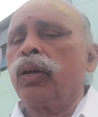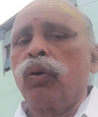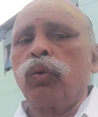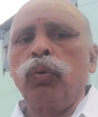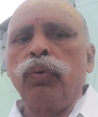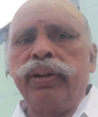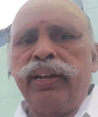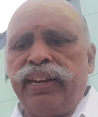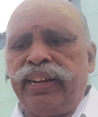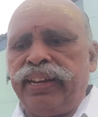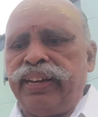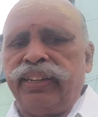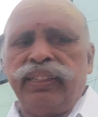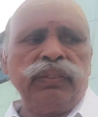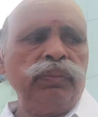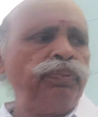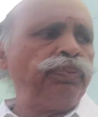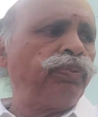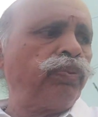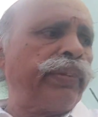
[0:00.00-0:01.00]
உடனே
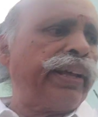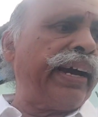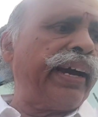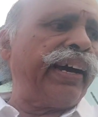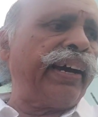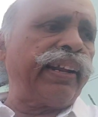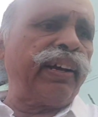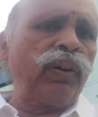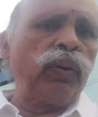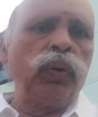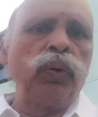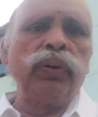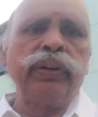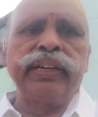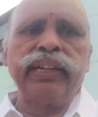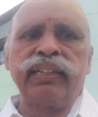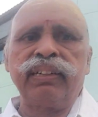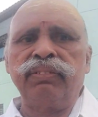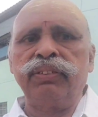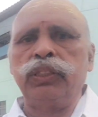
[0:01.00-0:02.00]
நேர குரு
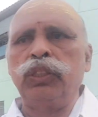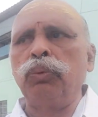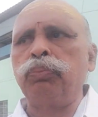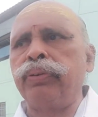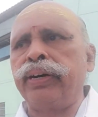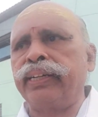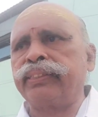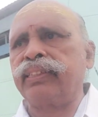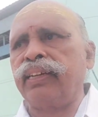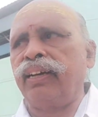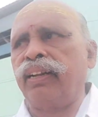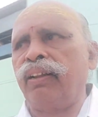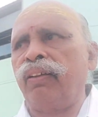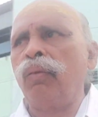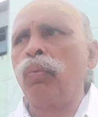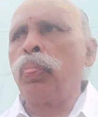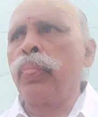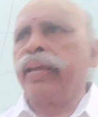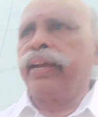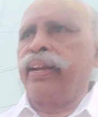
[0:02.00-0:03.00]
கிட்ட வந்து பார்த்தாரு
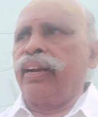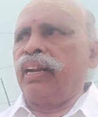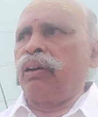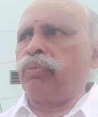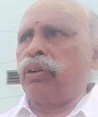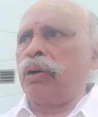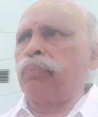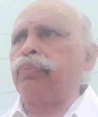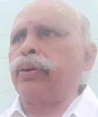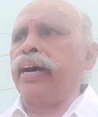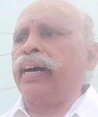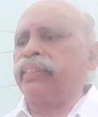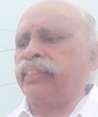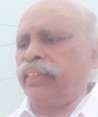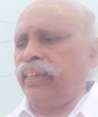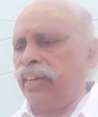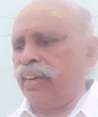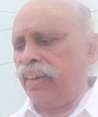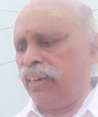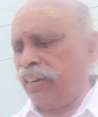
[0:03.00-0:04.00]
என்னப்பா
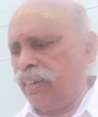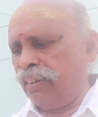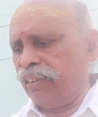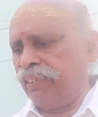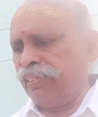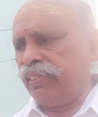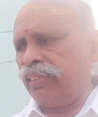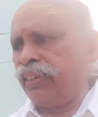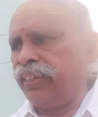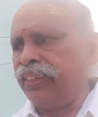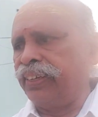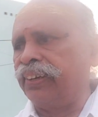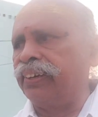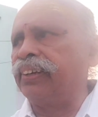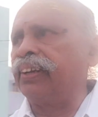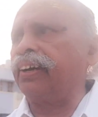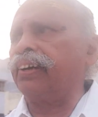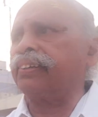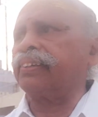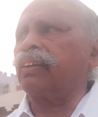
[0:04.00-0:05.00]
என்னார்
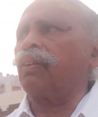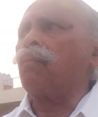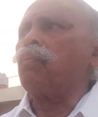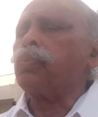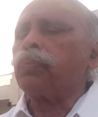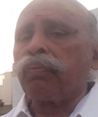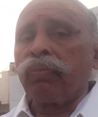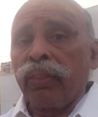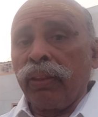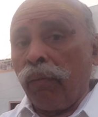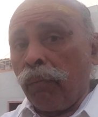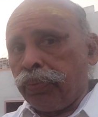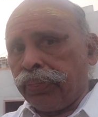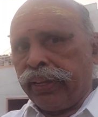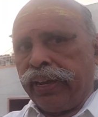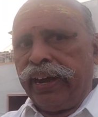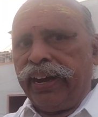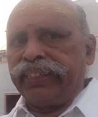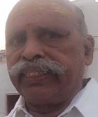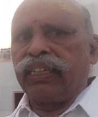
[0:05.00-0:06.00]
என்ன
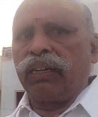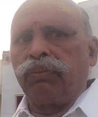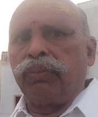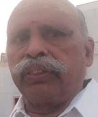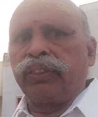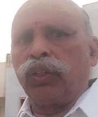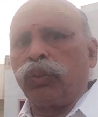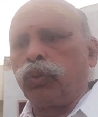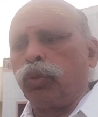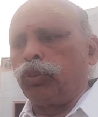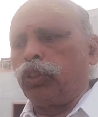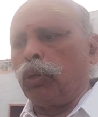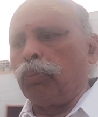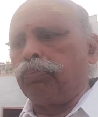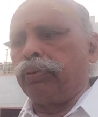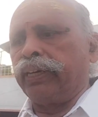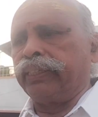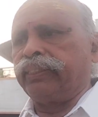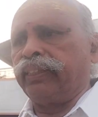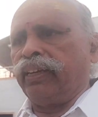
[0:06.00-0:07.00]
ஆசிரமத்தை சுற்றி
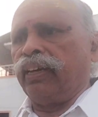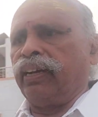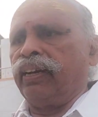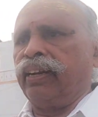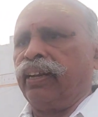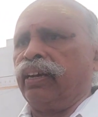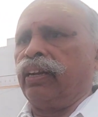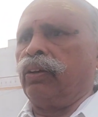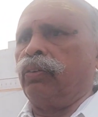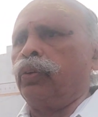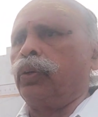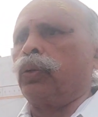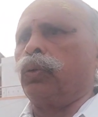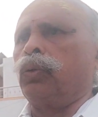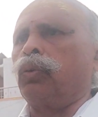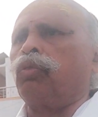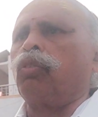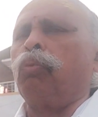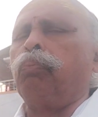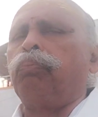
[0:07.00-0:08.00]
பார்த்தியான்னார்
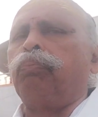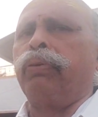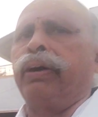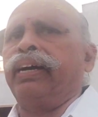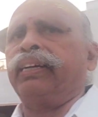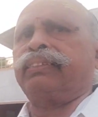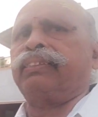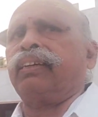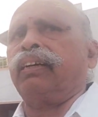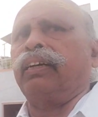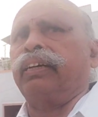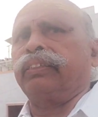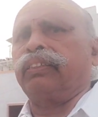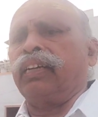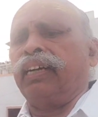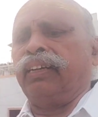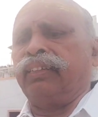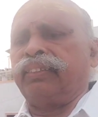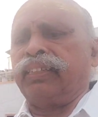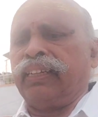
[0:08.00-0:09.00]
வெறும் குப்பை ச ச
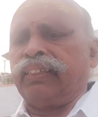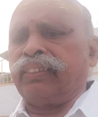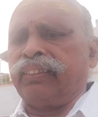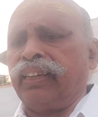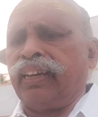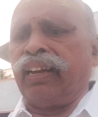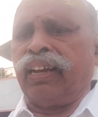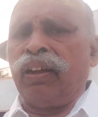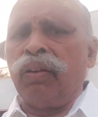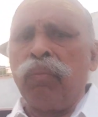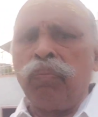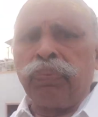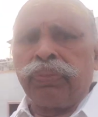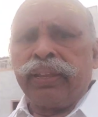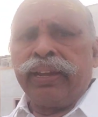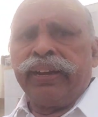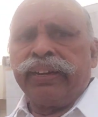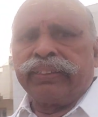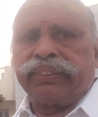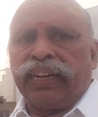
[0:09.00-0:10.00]
சத்தை
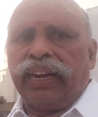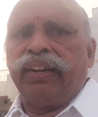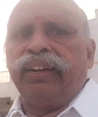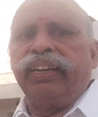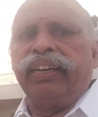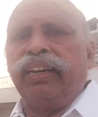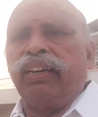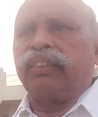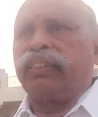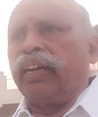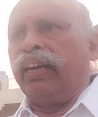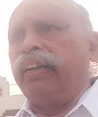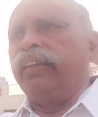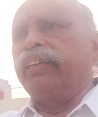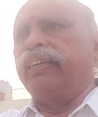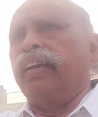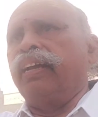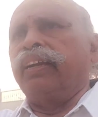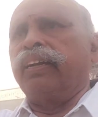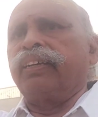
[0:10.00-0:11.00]
தண்ணியை
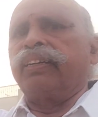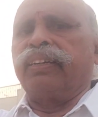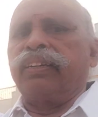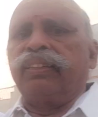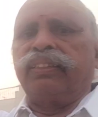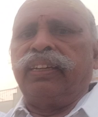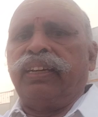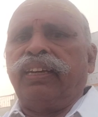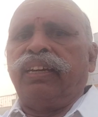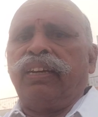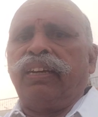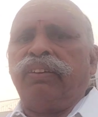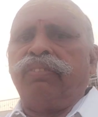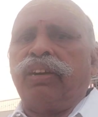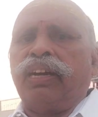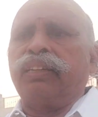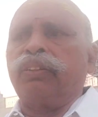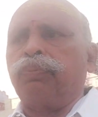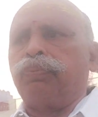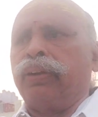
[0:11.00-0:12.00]
தண்ணியை எடுக்கிறது
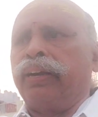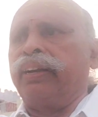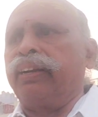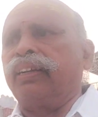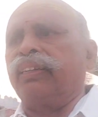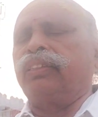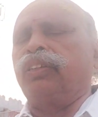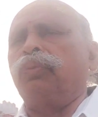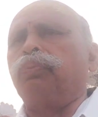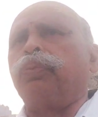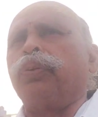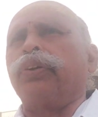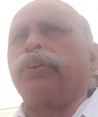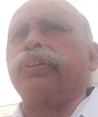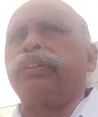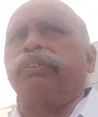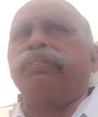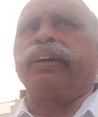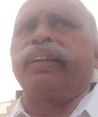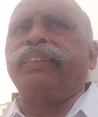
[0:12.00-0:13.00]
அது பண்ணுறது
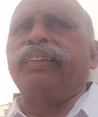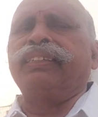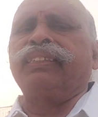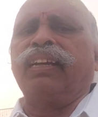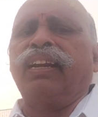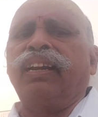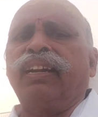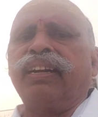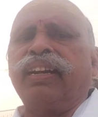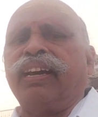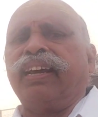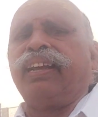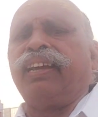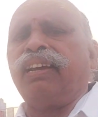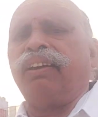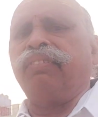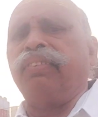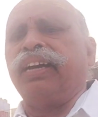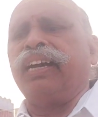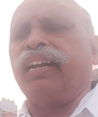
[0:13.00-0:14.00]
போகிறது வருது இதெல்லாம் நிறைய
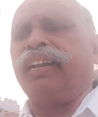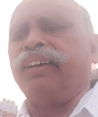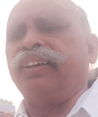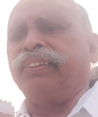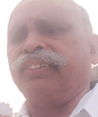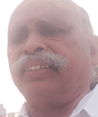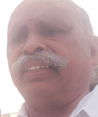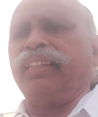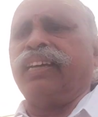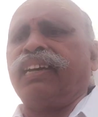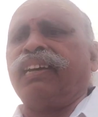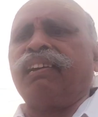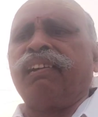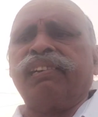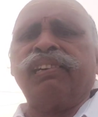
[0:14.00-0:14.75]
வேலை இருக்குதே